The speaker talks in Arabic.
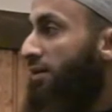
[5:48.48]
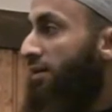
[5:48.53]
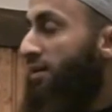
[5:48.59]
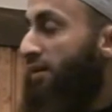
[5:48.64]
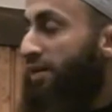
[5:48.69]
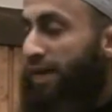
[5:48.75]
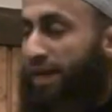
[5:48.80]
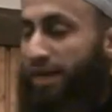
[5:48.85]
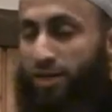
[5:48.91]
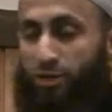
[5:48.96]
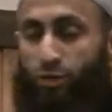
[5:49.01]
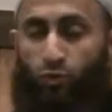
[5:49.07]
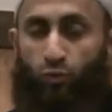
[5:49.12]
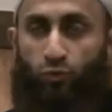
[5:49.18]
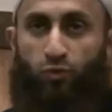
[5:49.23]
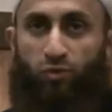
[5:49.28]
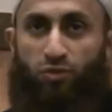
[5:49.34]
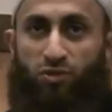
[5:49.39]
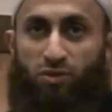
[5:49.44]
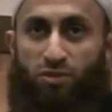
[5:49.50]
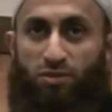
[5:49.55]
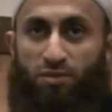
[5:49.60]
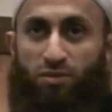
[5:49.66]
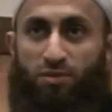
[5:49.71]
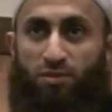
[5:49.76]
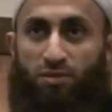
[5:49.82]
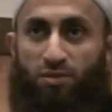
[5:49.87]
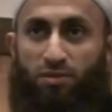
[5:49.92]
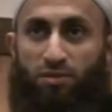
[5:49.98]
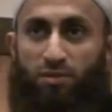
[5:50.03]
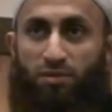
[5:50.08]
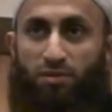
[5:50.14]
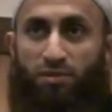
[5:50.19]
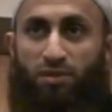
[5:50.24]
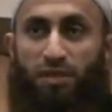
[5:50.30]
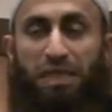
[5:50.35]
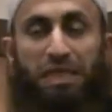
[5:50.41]
لا يجوز
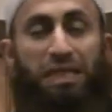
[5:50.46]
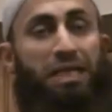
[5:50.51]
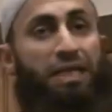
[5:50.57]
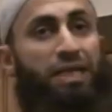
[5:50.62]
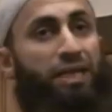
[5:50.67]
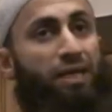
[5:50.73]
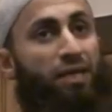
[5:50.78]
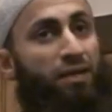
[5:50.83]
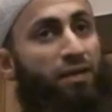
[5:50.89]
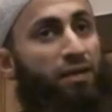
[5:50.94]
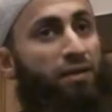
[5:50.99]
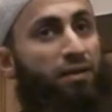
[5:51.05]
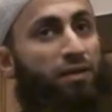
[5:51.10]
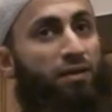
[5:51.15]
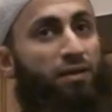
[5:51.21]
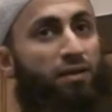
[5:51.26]
ليه